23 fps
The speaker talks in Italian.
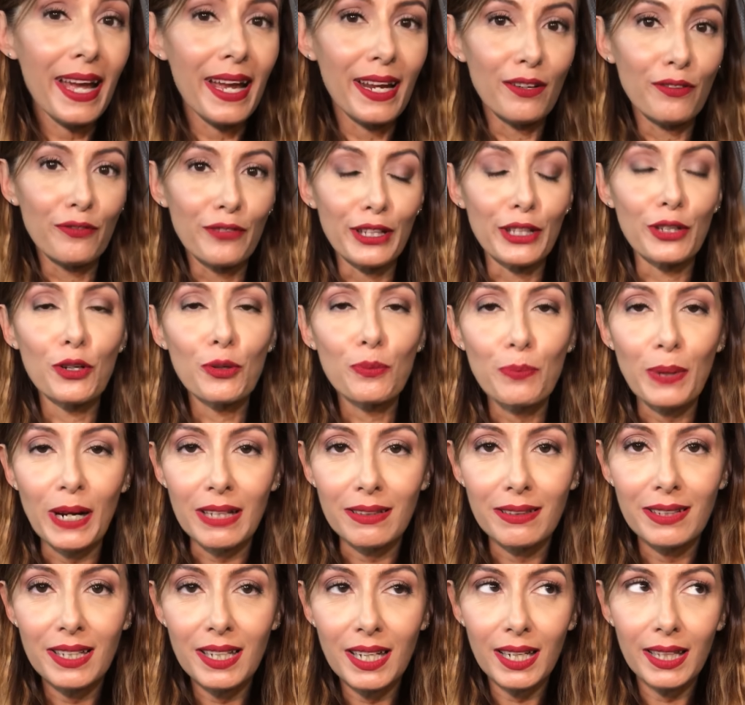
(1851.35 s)
è il video in
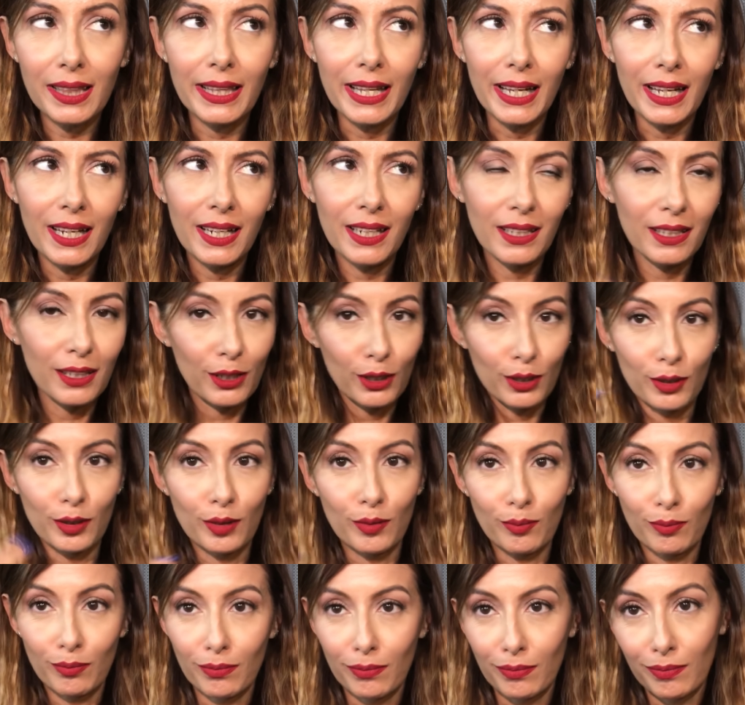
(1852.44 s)
pratica del
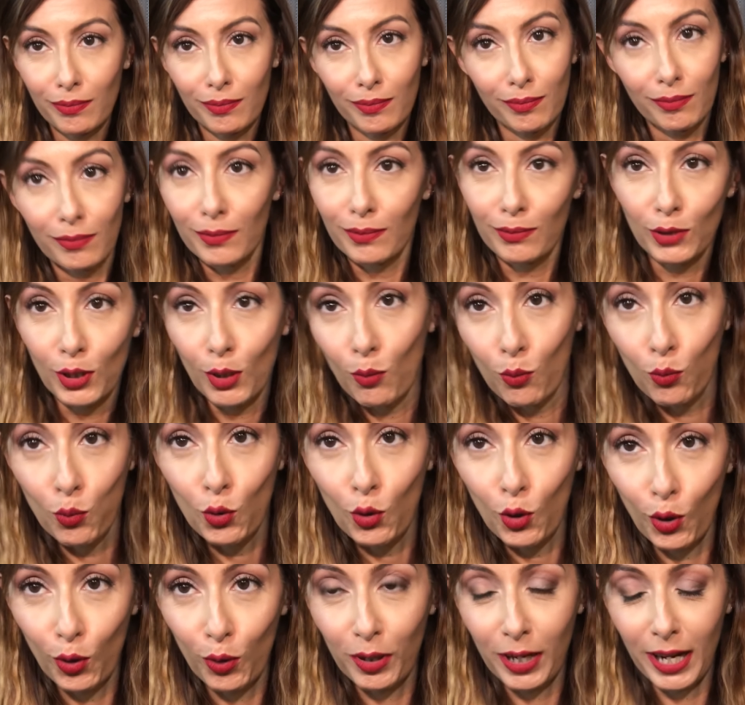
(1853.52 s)
um,
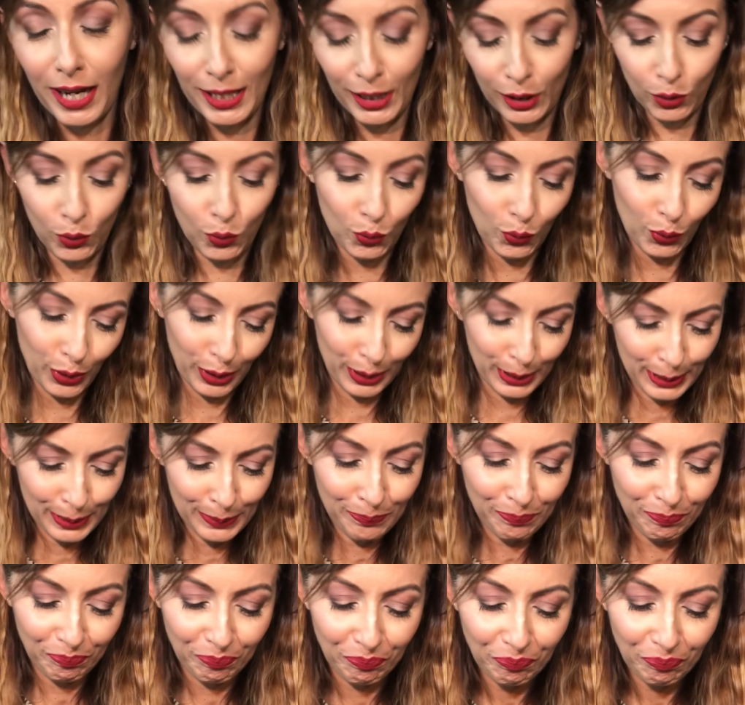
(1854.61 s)
buco locale tour,